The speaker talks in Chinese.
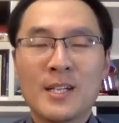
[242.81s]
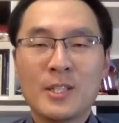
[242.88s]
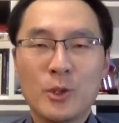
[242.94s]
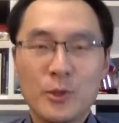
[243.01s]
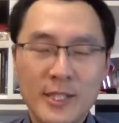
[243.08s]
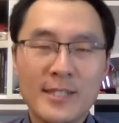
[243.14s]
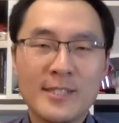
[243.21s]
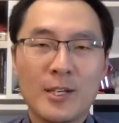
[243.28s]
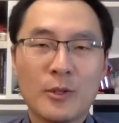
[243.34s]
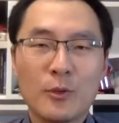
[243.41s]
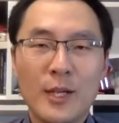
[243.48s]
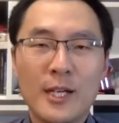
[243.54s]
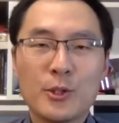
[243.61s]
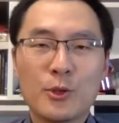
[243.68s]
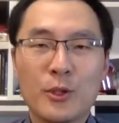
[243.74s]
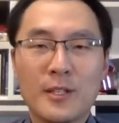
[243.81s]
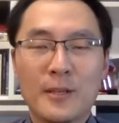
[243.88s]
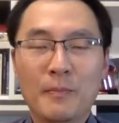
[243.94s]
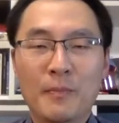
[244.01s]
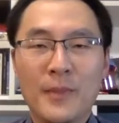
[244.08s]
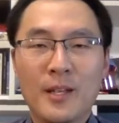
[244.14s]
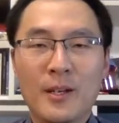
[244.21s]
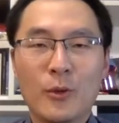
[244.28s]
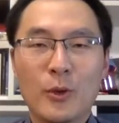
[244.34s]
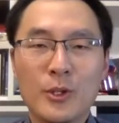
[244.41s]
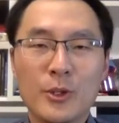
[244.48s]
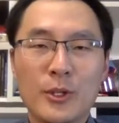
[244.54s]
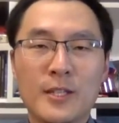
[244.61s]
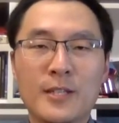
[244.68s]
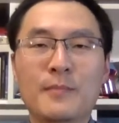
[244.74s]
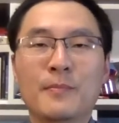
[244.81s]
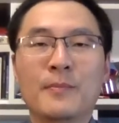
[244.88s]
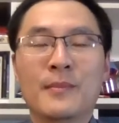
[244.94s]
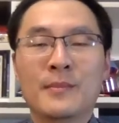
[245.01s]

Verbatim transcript: 从这个角度来说呢，我觉得